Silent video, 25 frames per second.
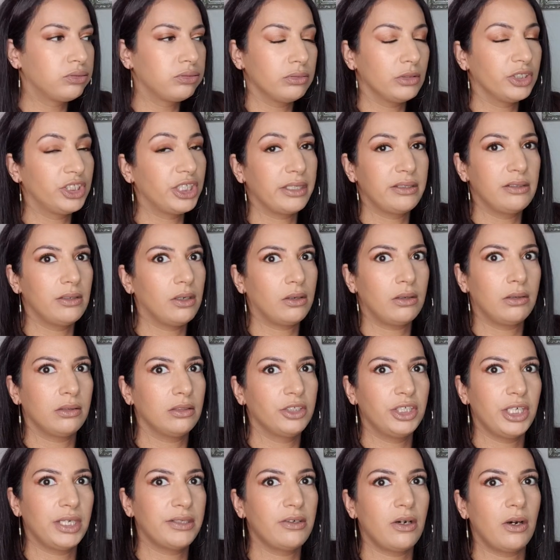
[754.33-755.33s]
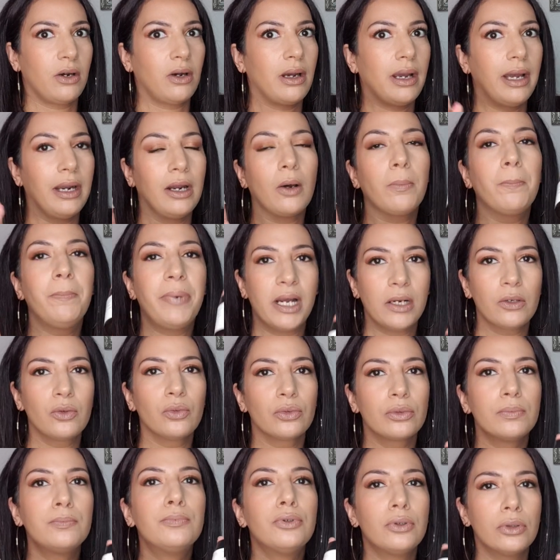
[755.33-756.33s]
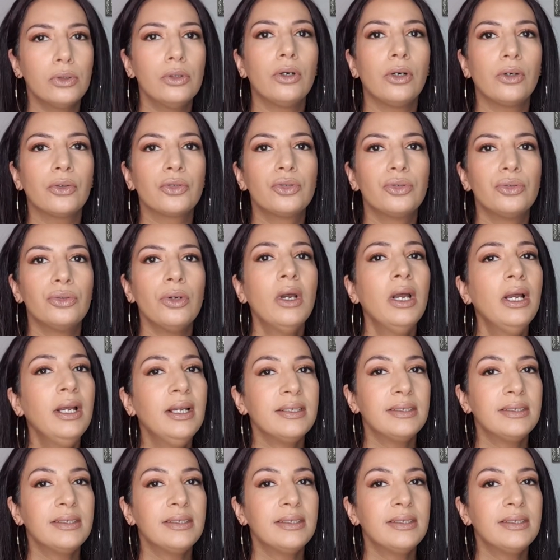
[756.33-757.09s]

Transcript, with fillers: J'adore, j'adore. Alors par contre, pour le rendu,